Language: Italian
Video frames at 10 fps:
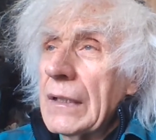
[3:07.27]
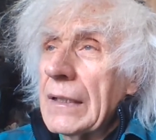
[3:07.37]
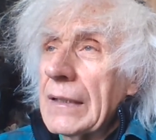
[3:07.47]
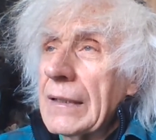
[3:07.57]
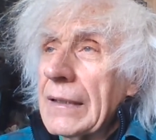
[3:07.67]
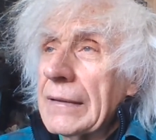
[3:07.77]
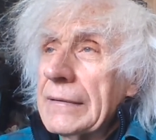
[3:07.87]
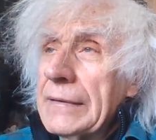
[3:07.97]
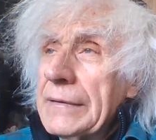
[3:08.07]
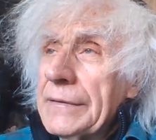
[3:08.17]
alla
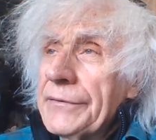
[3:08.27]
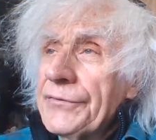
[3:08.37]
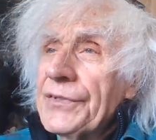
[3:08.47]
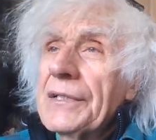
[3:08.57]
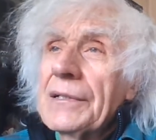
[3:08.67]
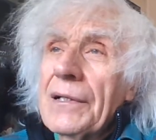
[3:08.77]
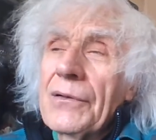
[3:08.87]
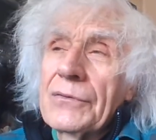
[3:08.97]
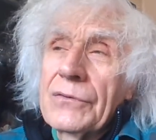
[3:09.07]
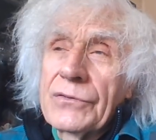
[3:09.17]
fine
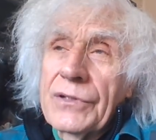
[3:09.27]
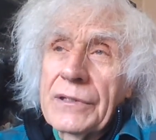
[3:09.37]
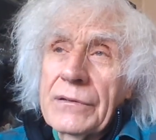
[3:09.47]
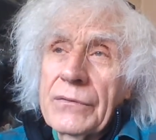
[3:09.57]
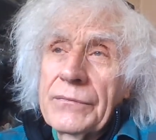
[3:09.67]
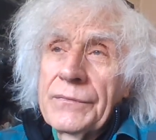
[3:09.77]
dell'Ottocento.